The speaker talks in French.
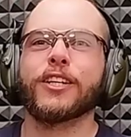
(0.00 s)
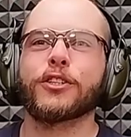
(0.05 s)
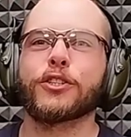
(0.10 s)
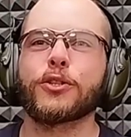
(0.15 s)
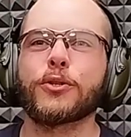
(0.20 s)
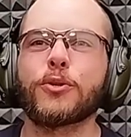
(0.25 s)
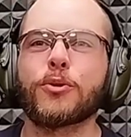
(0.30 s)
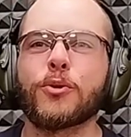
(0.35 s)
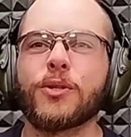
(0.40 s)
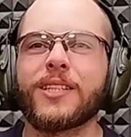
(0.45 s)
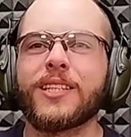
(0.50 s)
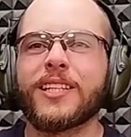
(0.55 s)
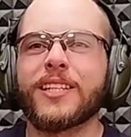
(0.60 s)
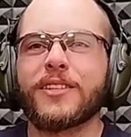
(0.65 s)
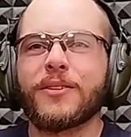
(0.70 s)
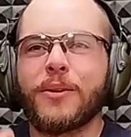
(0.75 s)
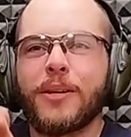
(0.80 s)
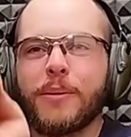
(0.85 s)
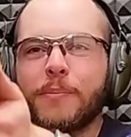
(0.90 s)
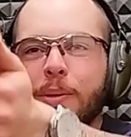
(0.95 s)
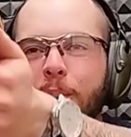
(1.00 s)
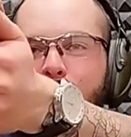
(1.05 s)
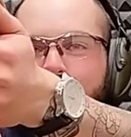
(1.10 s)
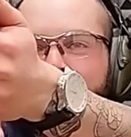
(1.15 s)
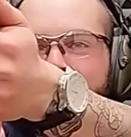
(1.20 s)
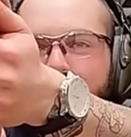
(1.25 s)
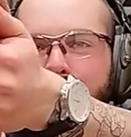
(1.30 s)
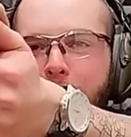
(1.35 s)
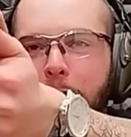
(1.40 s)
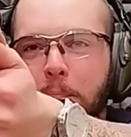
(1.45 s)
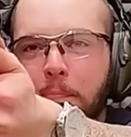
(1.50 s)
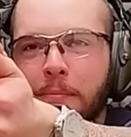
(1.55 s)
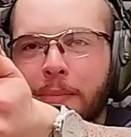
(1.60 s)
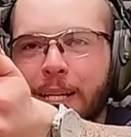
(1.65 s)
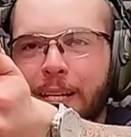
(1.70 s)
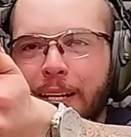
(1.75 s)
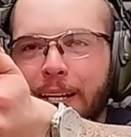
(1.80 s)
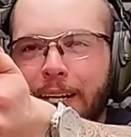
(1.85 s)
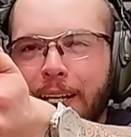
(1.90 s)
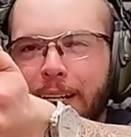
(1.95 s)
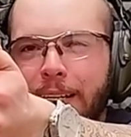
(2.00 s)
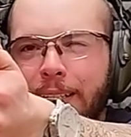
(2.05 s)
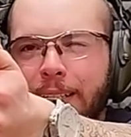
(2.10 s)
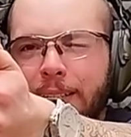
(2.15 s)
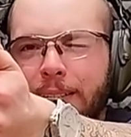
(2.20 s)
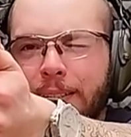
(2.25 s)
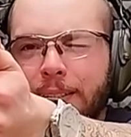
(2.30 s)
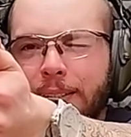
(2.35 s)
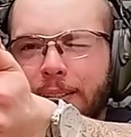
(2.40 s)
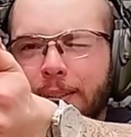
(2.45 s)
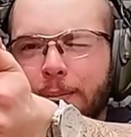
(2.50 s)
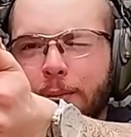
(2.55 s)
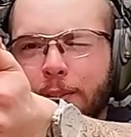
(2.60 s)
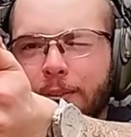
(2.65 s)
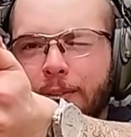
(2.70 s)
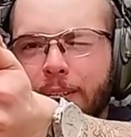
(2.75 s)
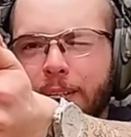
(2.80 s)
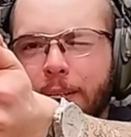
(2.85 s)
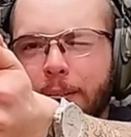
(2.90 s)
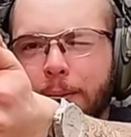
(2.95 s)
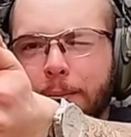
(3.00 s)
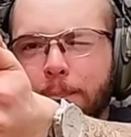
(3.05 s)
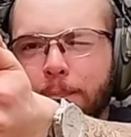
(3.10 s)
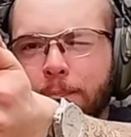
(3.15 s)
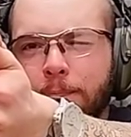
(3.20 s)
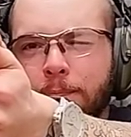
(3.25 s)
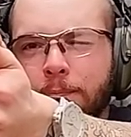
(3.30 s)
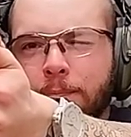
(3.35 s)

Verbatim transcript: Je suis désolé papy, mais là, euh, bon voilà.